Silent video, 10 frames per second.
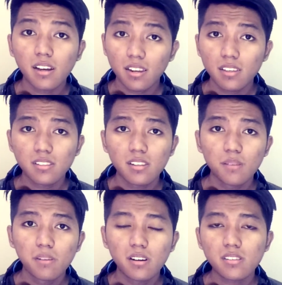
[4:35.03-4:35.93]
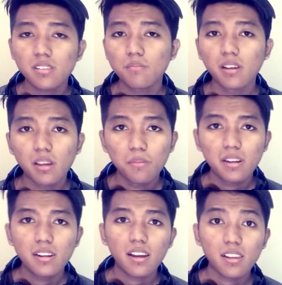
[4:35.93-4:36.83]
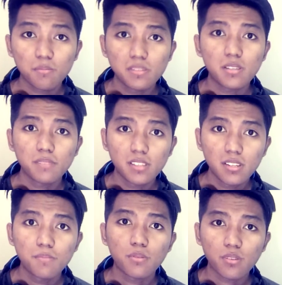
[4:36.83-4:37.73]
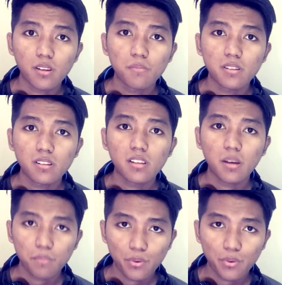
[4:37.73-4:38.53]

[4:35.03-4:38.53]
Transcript: kalian tidak mengerti bagaimana kalian bisa menjadi programmer yang